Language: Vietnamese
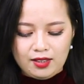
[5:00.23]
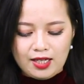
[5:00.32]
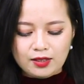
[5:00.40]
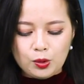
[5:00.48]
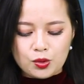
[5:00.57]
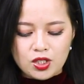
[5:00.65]

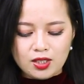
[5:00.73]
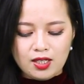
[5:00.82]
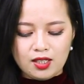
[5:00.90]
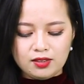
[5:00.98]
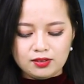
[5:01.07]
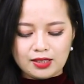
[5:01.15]
Các tổ chức
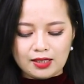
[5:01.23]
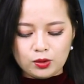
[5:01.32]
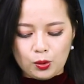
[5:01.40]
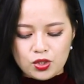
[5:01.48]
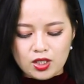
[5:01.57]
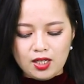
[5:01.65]
lớn, các
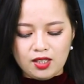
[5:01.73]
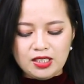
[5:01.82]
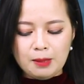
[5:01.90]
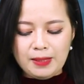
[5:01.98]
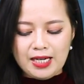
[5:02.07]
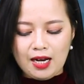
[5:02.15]
tổ chức lớn
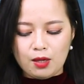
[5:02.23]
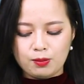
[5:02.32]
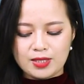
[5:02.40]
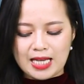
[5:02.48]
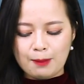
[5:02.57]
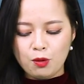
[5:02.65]
như Mi
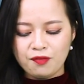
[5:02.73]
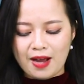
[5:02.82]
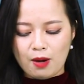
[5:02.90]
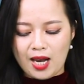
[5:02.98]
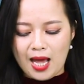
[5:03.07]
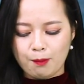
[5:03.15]
Hồng giá mua
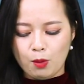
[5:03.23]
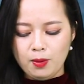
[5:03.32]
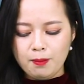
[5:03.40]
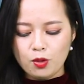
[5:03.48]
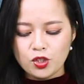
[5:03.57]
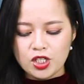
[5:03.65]
vào là
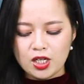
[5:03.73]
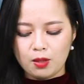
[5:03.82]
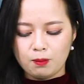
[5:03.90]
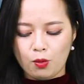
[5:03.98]
41 triệu